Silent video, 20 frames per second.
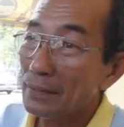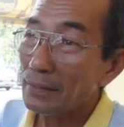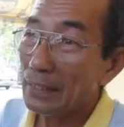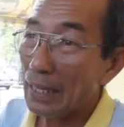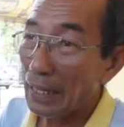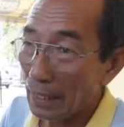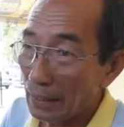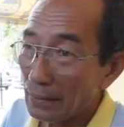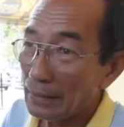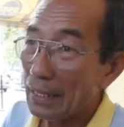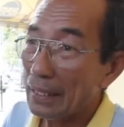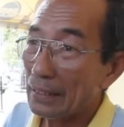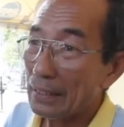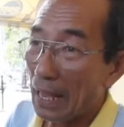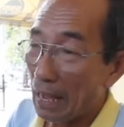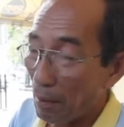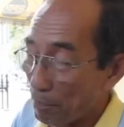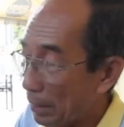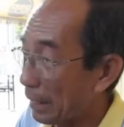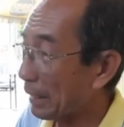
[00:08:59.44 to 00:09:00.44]
แต่แต่
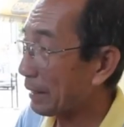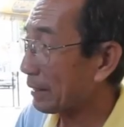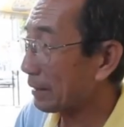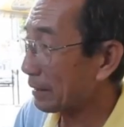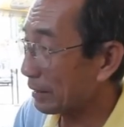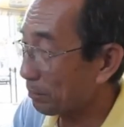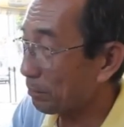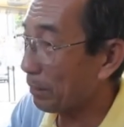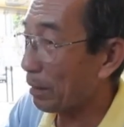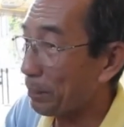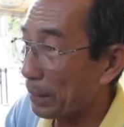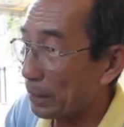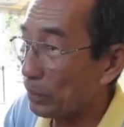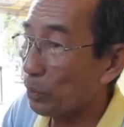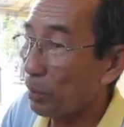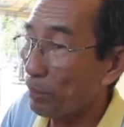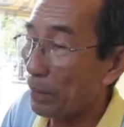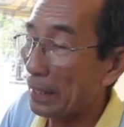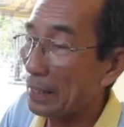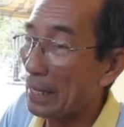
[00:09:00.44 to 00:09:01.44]
ทำให้ขึ้นมาเป็น
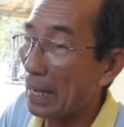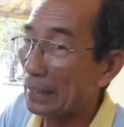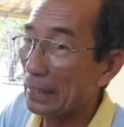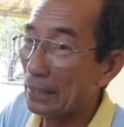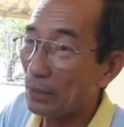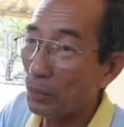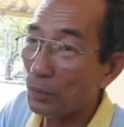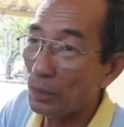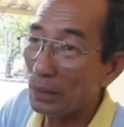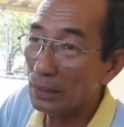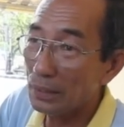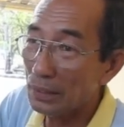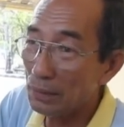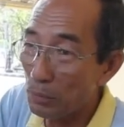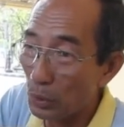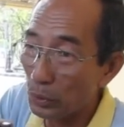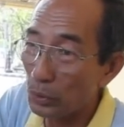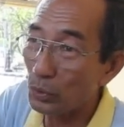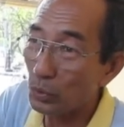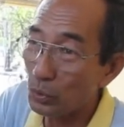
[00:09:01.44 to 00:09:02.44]
ตัวใหม่ได้แต่ต้องรื้อ
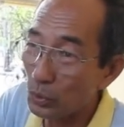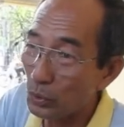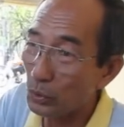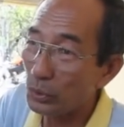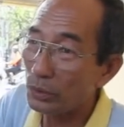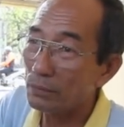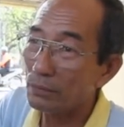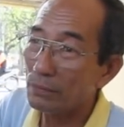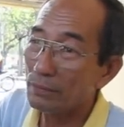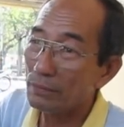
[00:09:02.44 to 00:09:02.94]
หมดทุกจุด